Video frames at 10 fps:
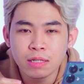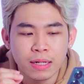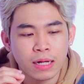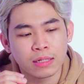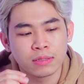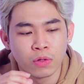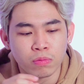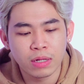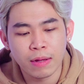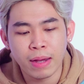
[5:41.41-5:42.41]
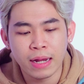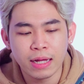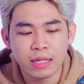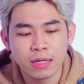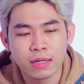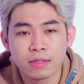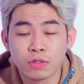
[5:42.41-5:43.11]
nhưng mà dùng cái máy này thì